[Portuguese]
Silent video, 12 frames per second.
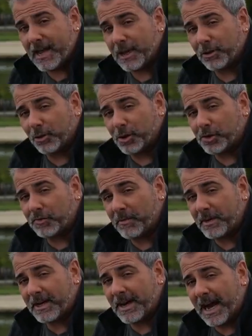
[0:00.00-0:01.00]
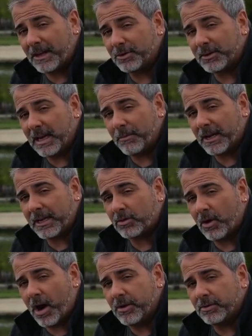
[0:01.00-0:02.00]
ídolos fabricados em
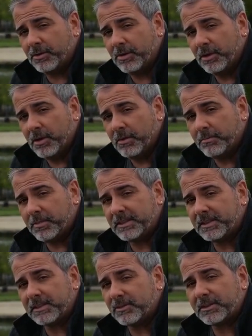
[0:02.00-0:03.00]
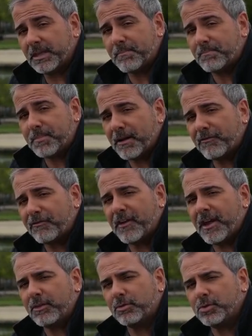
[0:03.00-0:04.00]
laboratório precisam ser
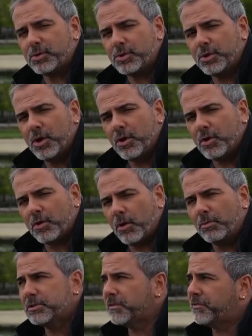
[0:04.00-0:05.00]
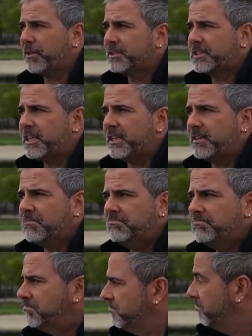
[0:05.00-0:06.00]
perfeitos como se fossem
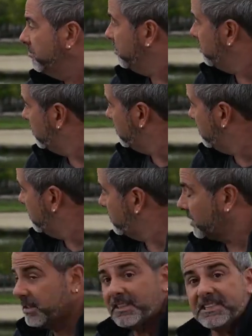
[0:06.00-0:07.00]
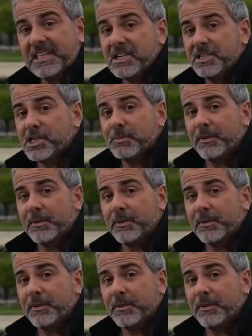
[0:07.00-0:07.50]
cisnes